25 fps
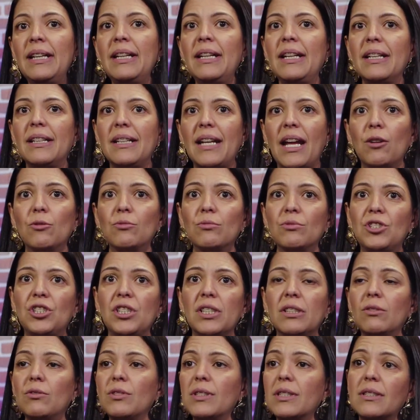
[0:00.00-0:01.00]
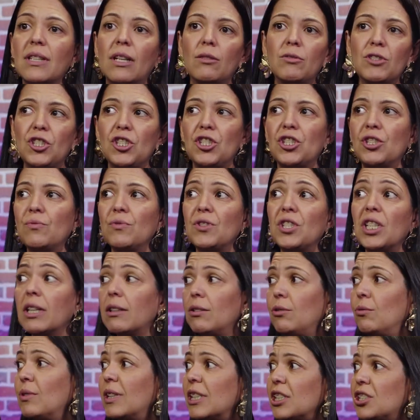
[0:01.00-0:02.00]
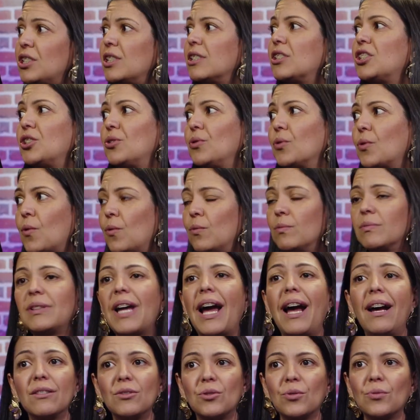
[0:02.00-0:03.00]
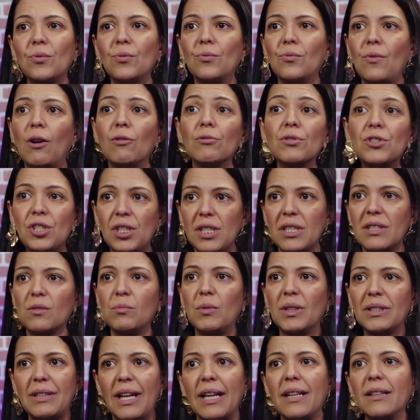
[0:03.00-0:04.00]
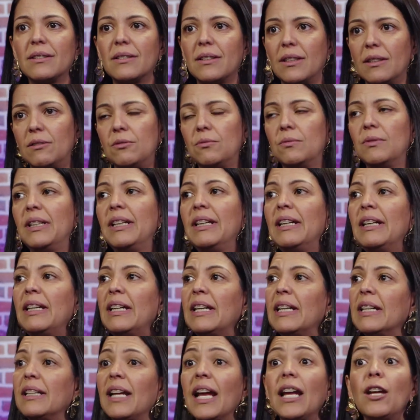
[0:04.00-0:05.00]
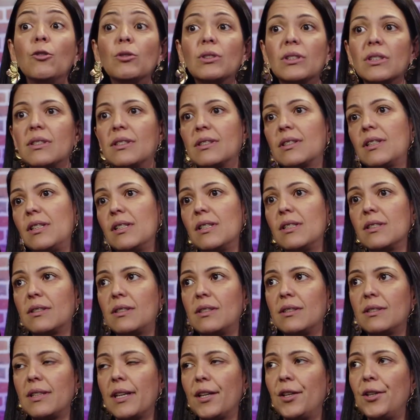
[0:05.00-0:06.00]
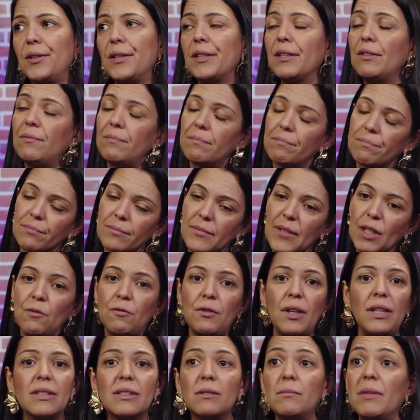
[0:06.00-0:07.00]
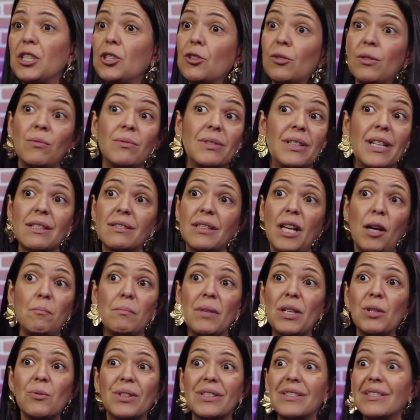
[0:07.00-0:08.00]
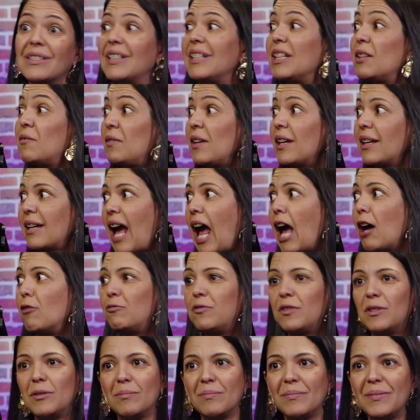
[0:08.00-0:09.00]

Né? Eu não tinha noção, a gente tinha, nunca tinha tido contato com o autismo até então. Nem outras crianças. Eu, infelizmente, eu não, nem sabia o que significava.